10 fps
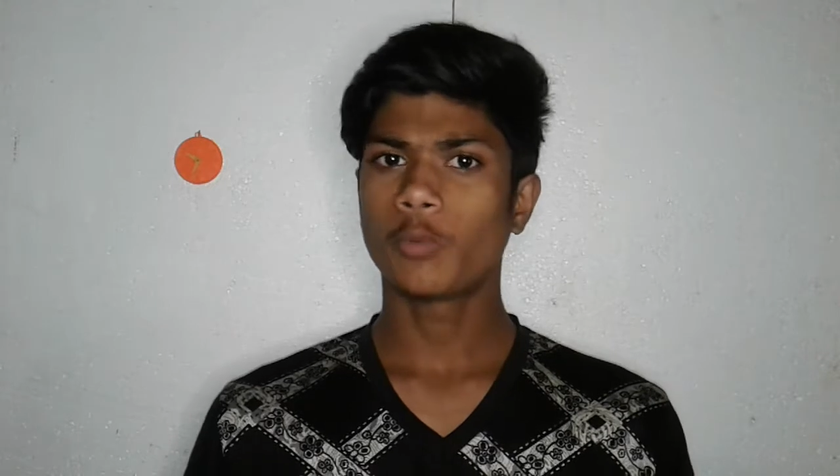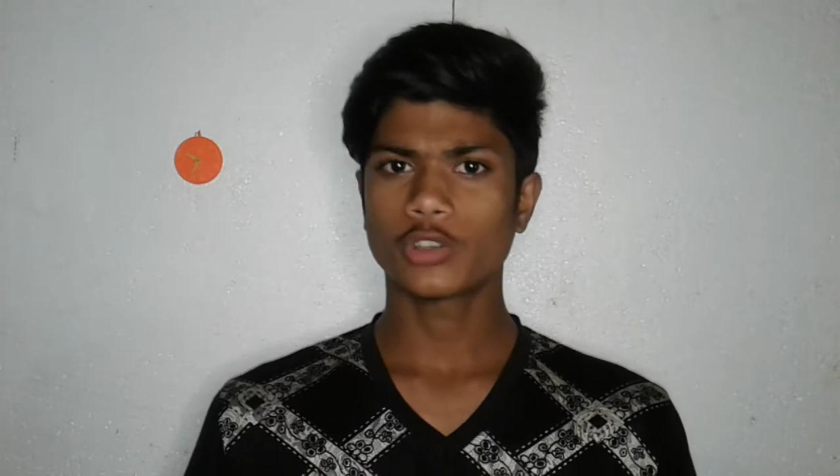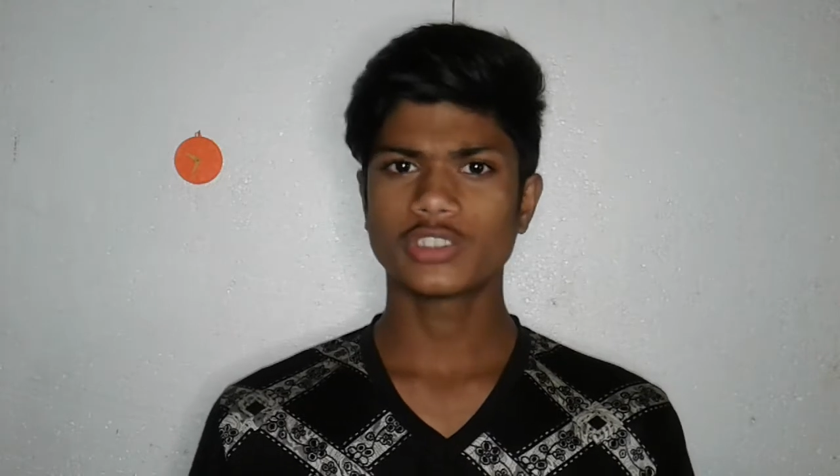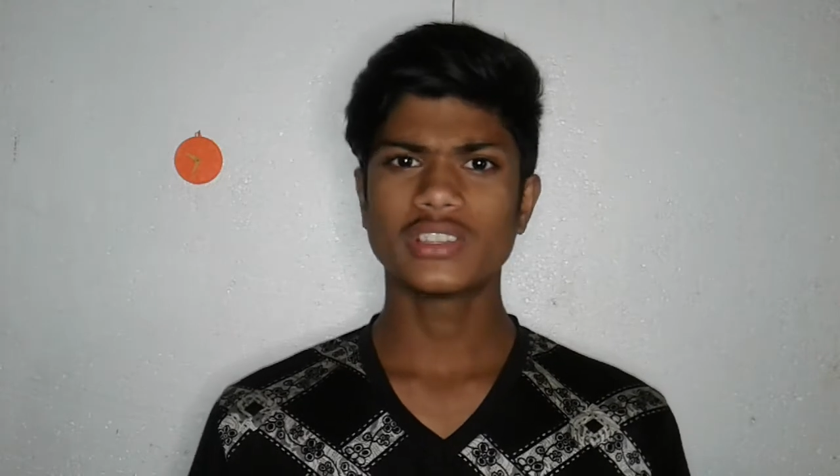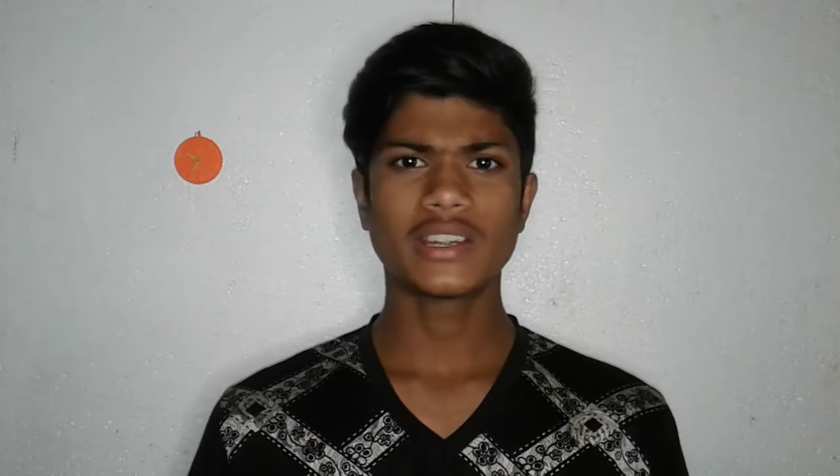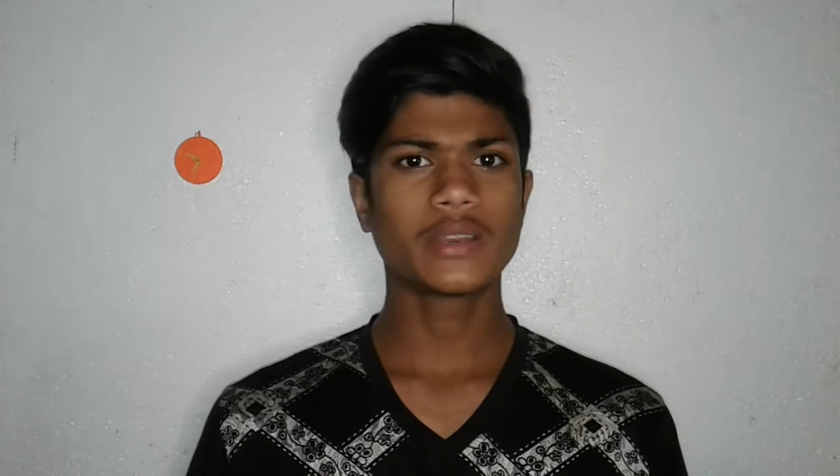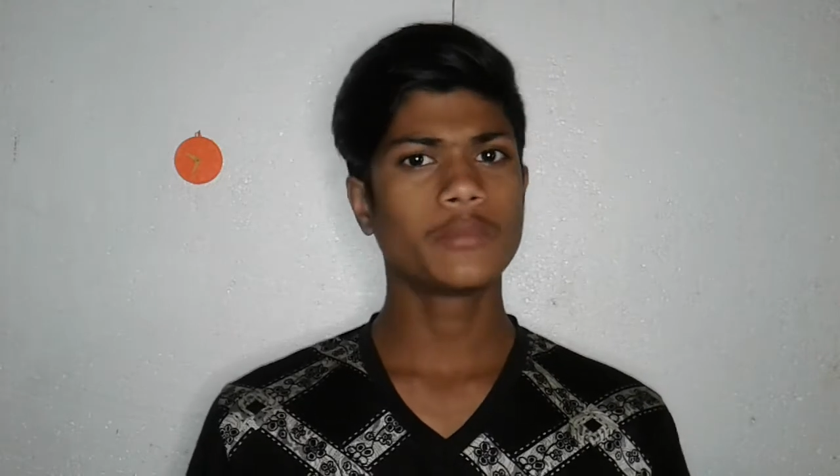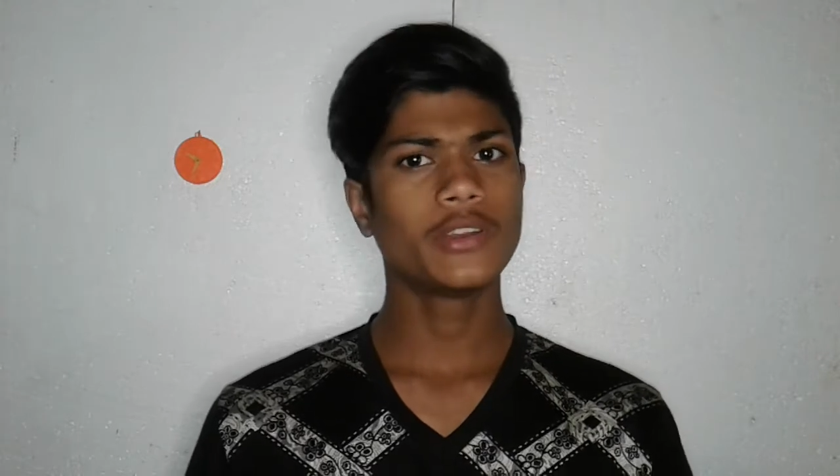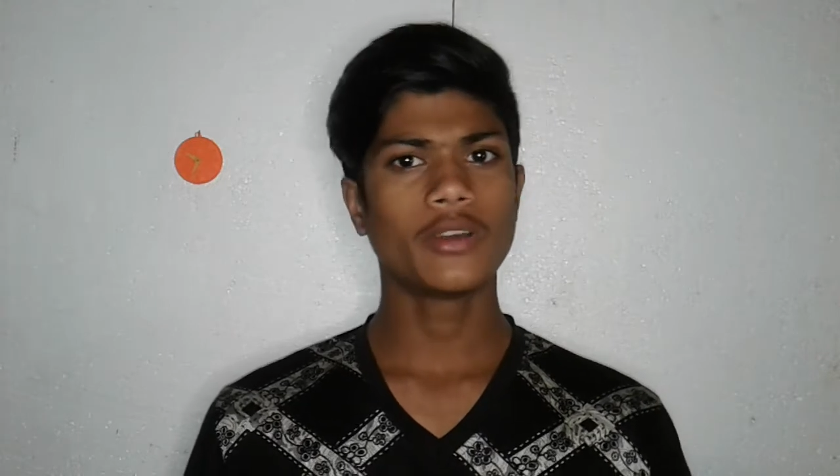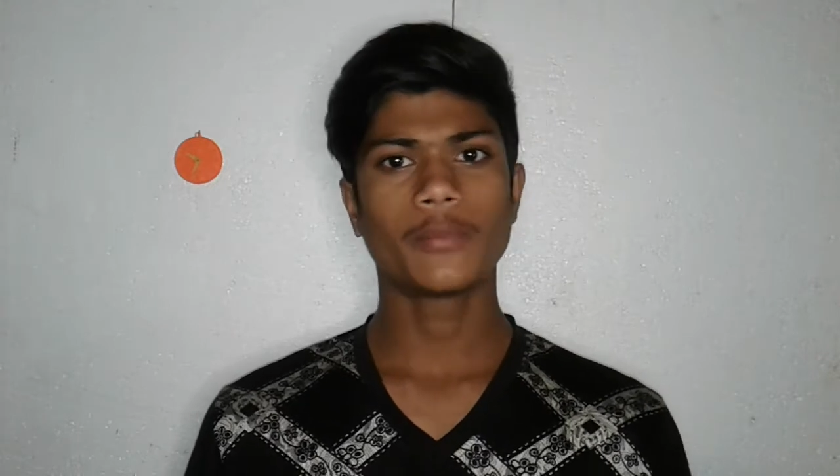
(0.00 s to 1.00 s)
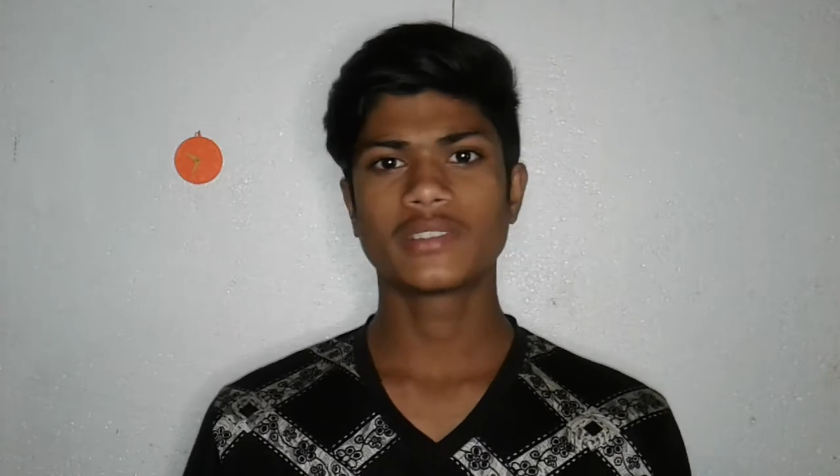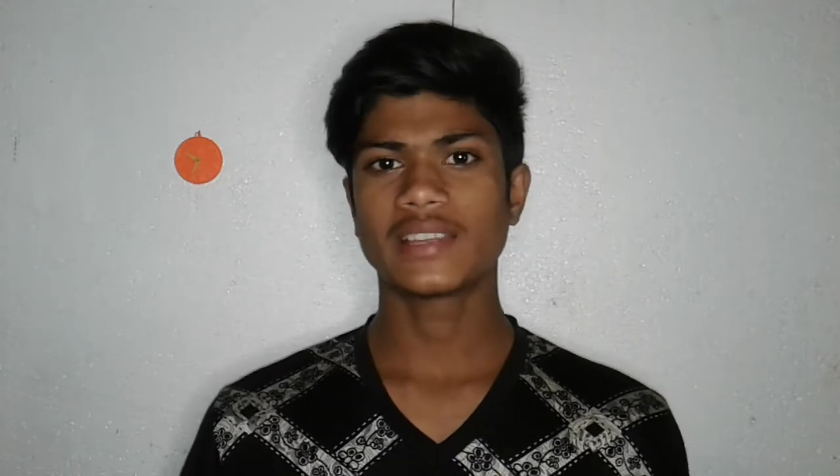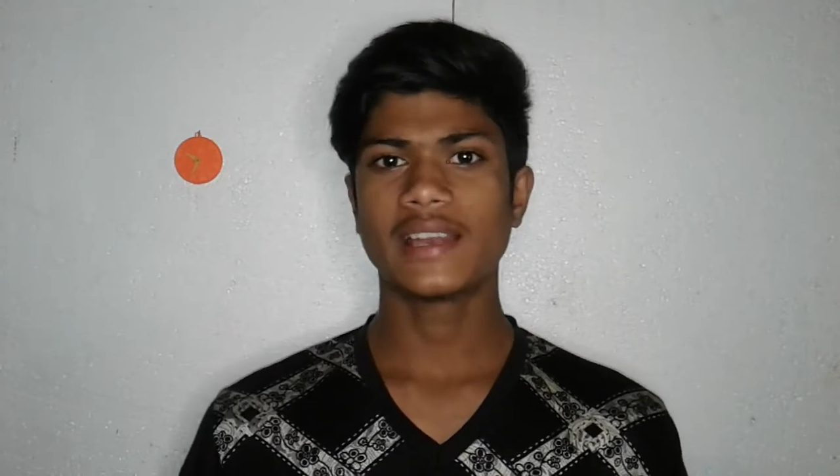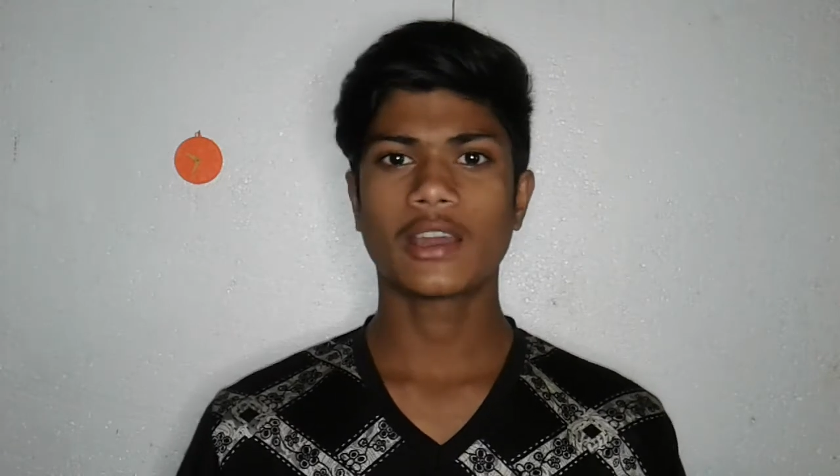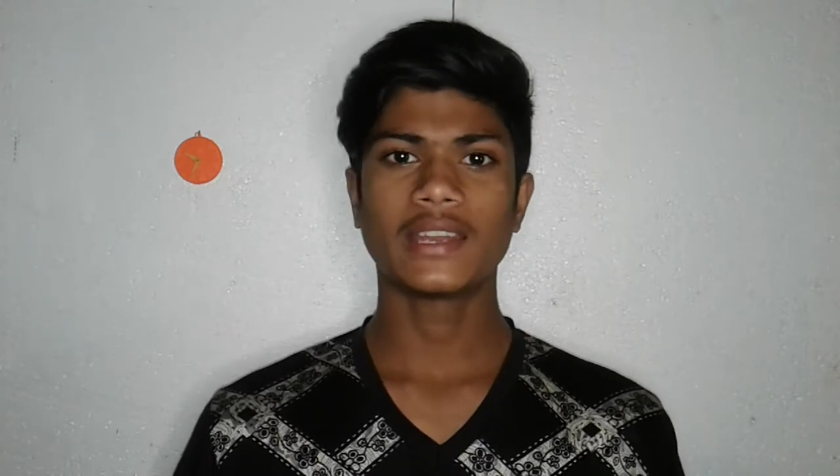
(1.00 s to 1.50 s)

পছন্দের একটি ভিডিও আপনি চাইলে